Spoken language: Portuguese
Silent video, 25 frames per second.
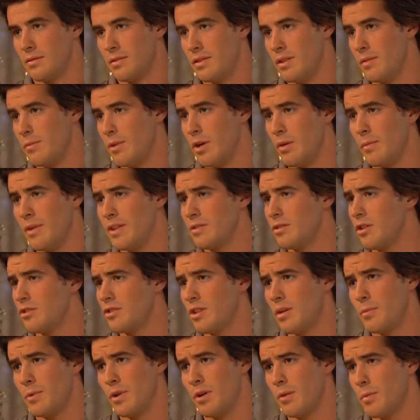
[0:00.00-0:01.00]
Simão, mas mãe só
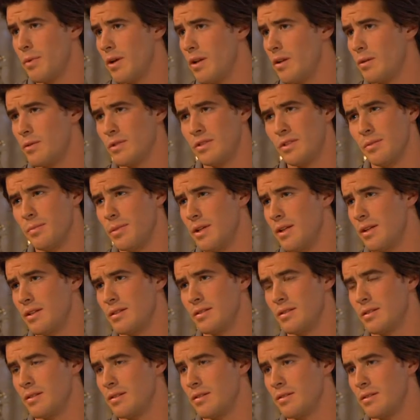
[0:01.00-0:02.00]
está preocupada com as
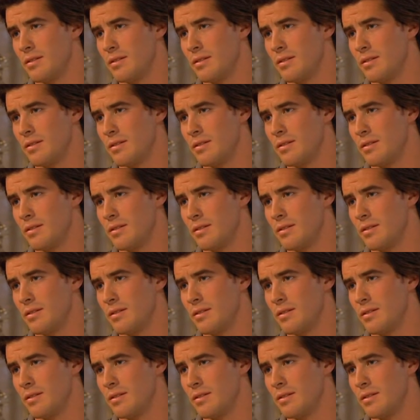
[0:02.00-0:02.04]
aparências.